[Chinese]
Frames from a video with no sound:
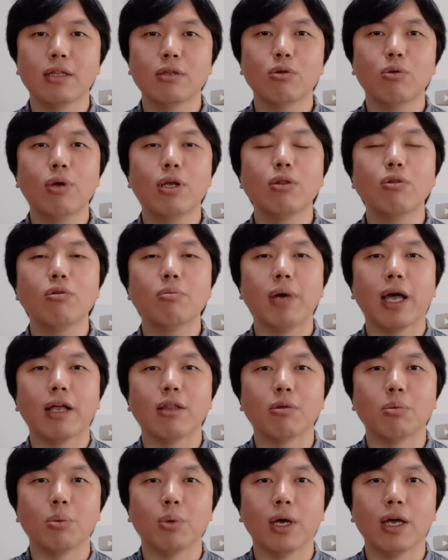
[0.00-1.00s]
那就乱弄呗，
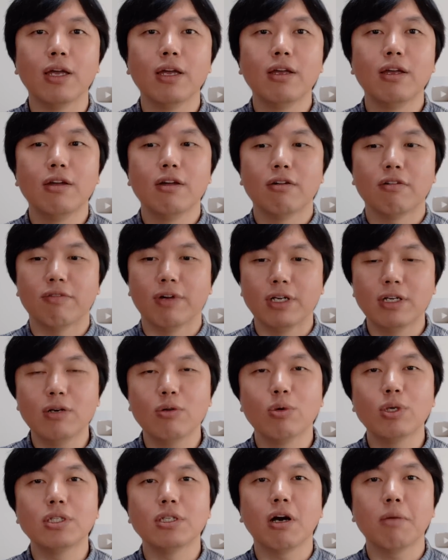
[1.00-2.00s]
对不对？反
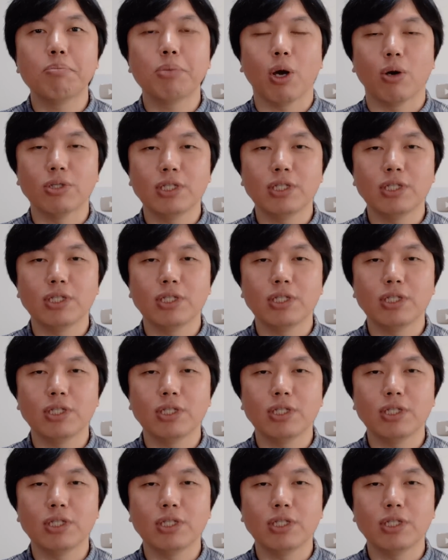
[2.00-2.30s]
正我只要表